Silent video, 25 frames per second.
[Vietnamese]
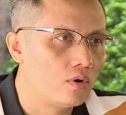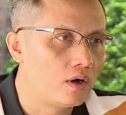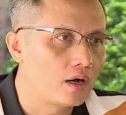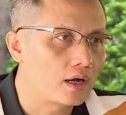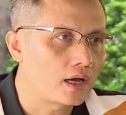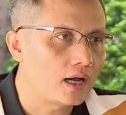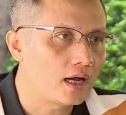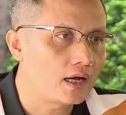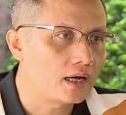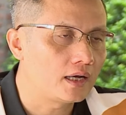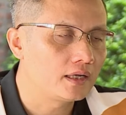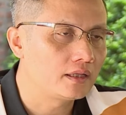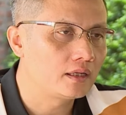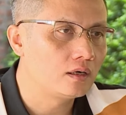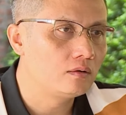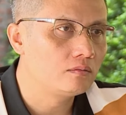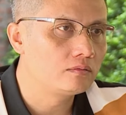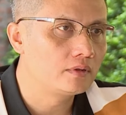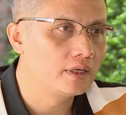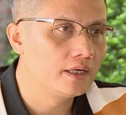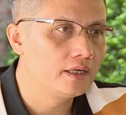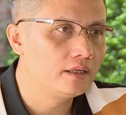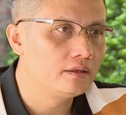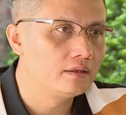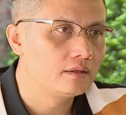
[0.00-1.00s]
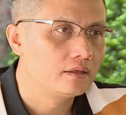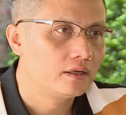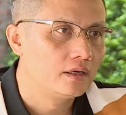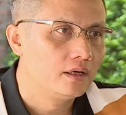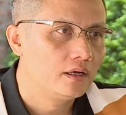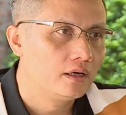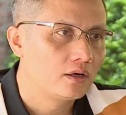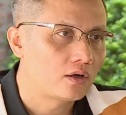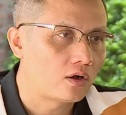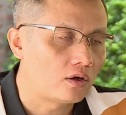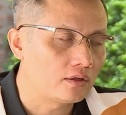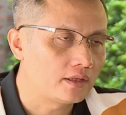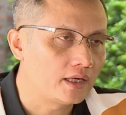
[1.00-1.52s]
của các cái thông tin
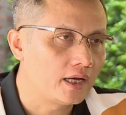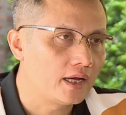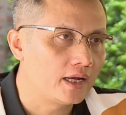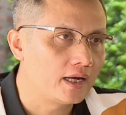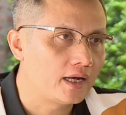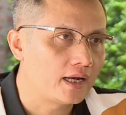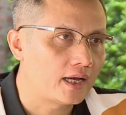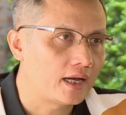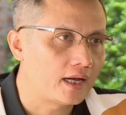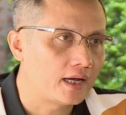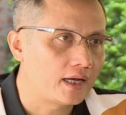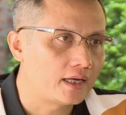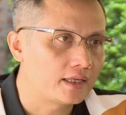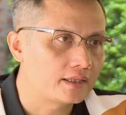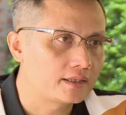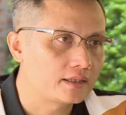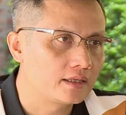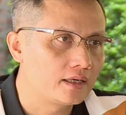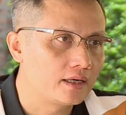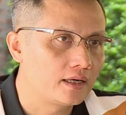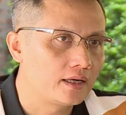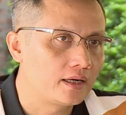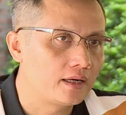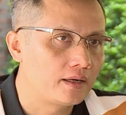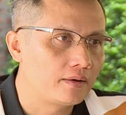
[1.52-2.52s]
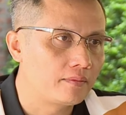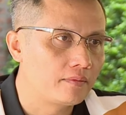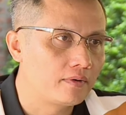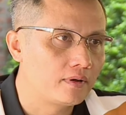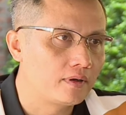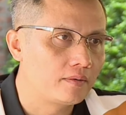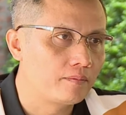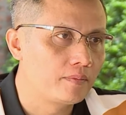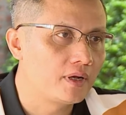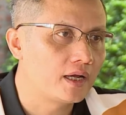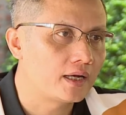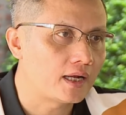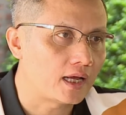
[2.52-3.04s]
có thể là
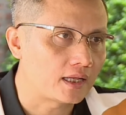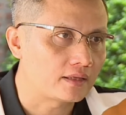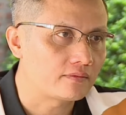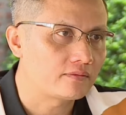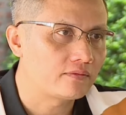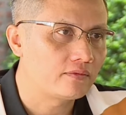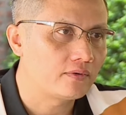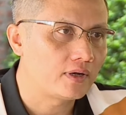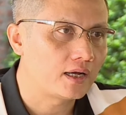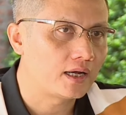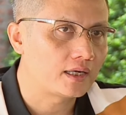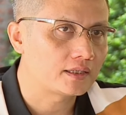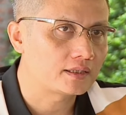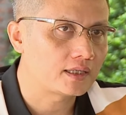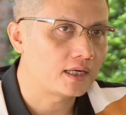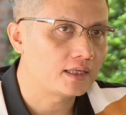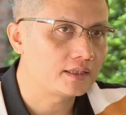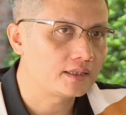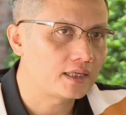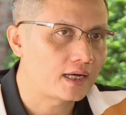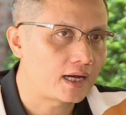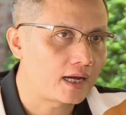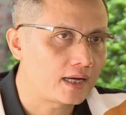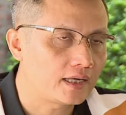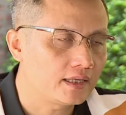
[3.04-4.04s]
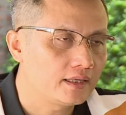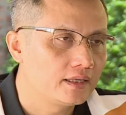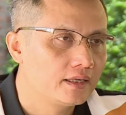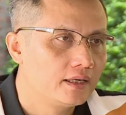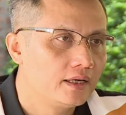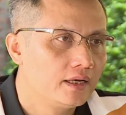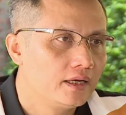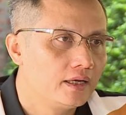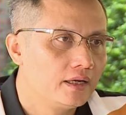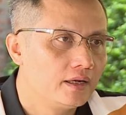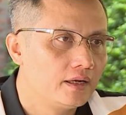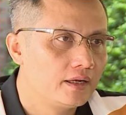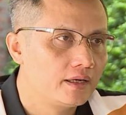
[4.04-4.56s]
bịa đặt và sai trái
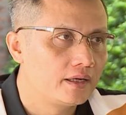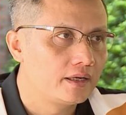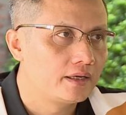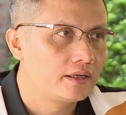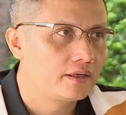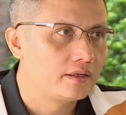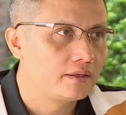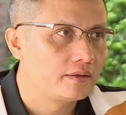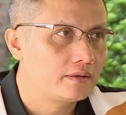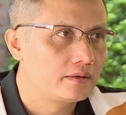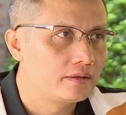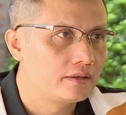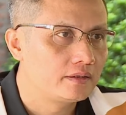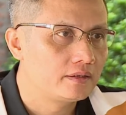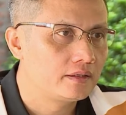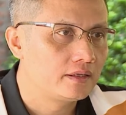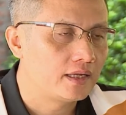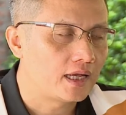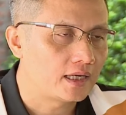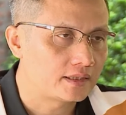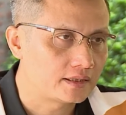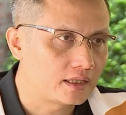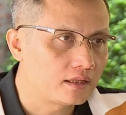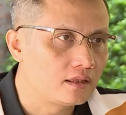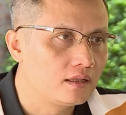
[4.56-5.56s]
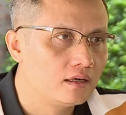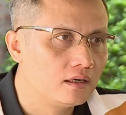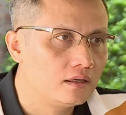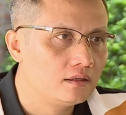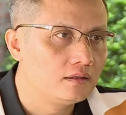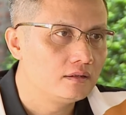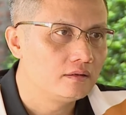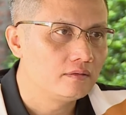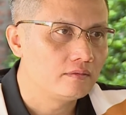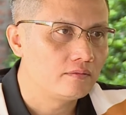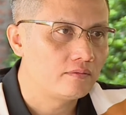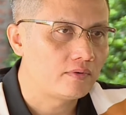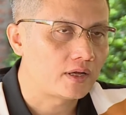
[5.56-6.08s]
là rất
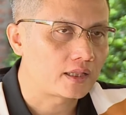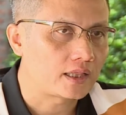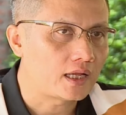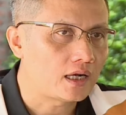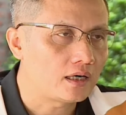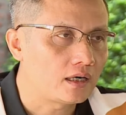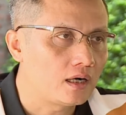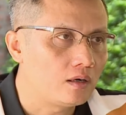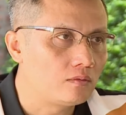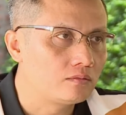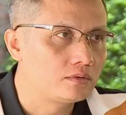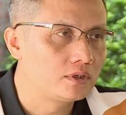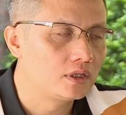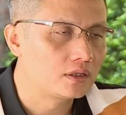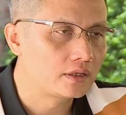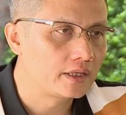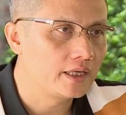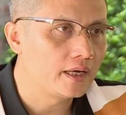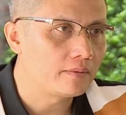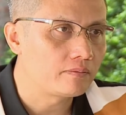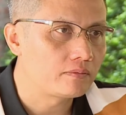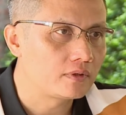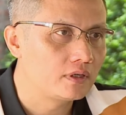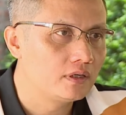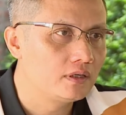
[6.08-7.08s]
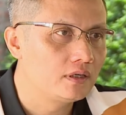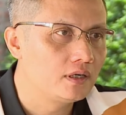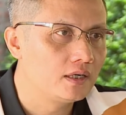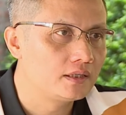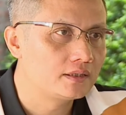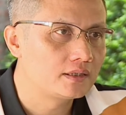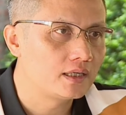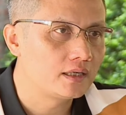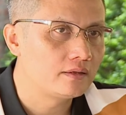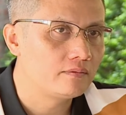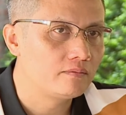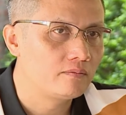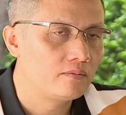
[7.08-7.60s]
lớn và tác động trực tiếp tới người
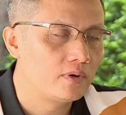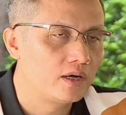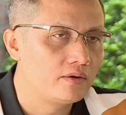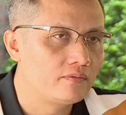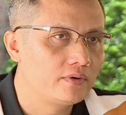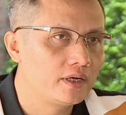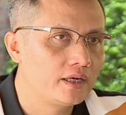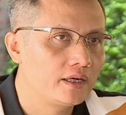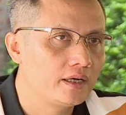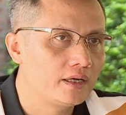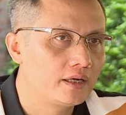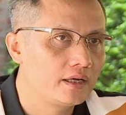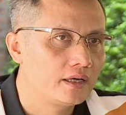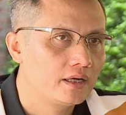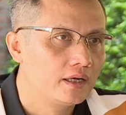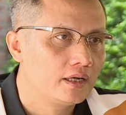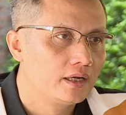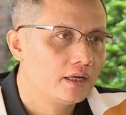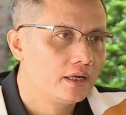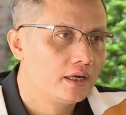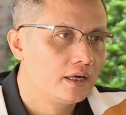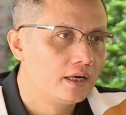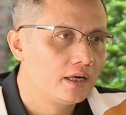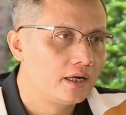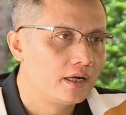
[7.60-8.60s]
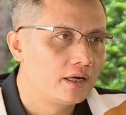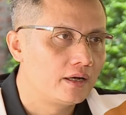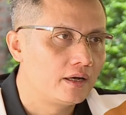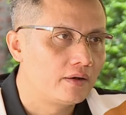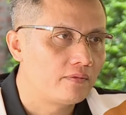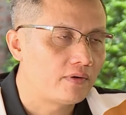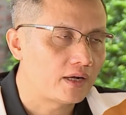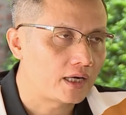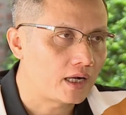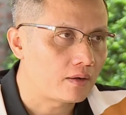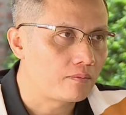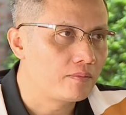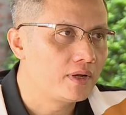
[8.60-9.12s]
dân, bởi vì
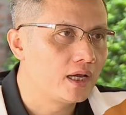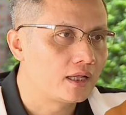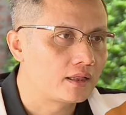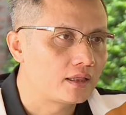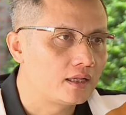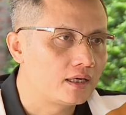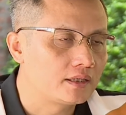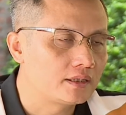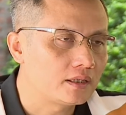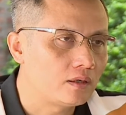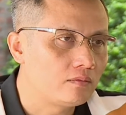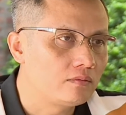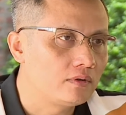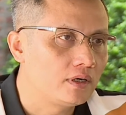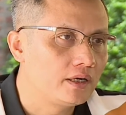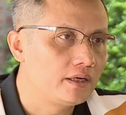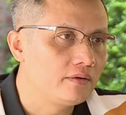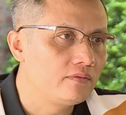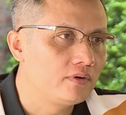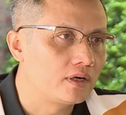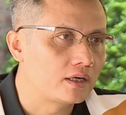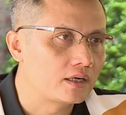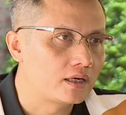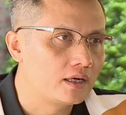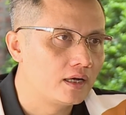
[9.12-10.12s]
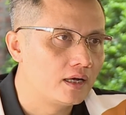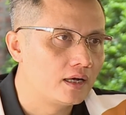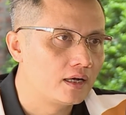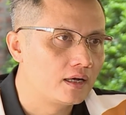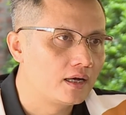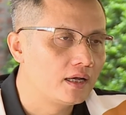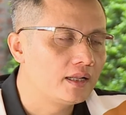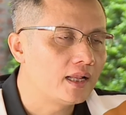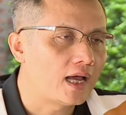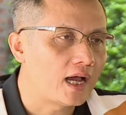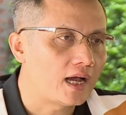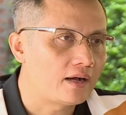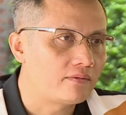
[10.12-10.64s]
và đặc biệt là trong lĩnh vực
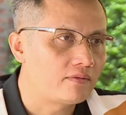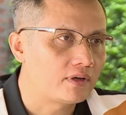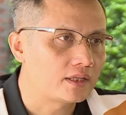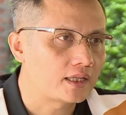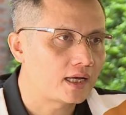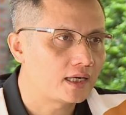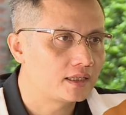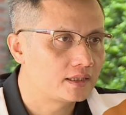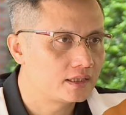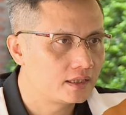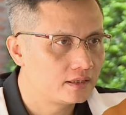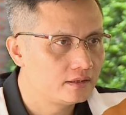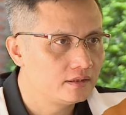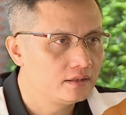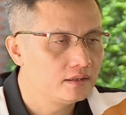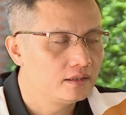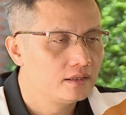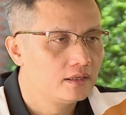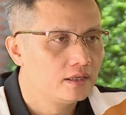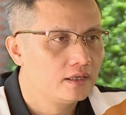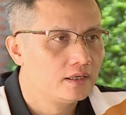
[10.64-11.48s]
ngân hàng và tài chính.